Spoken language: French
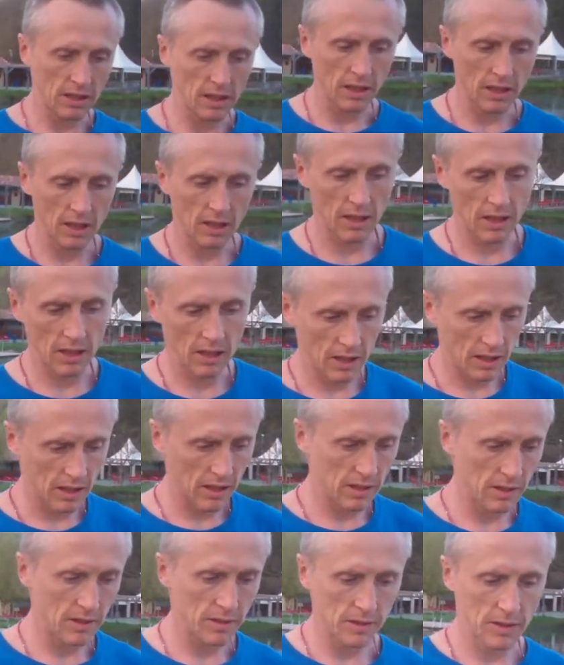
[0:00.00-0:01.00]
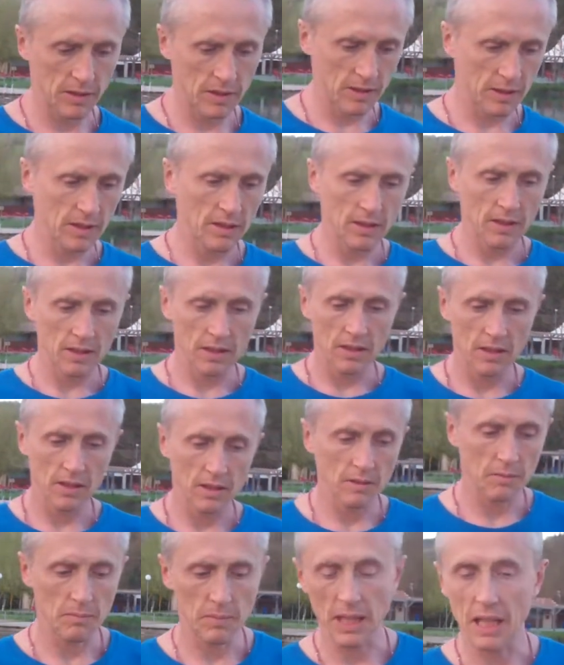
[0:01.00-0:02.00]
euh,
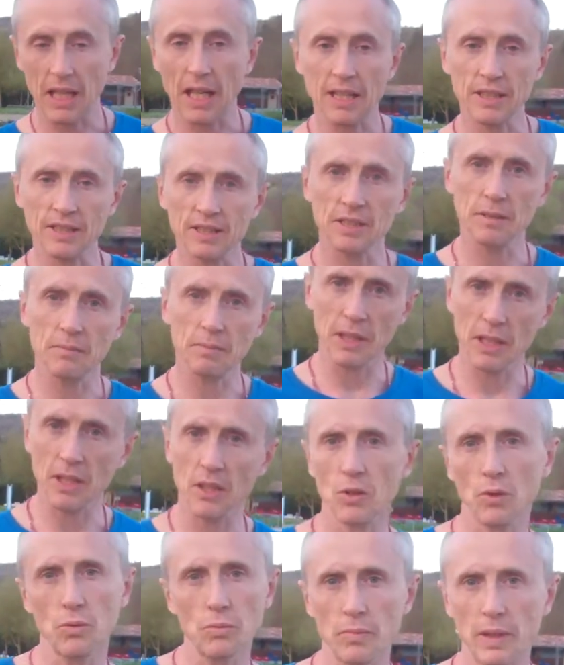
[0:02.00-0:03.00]
mélange de microbes,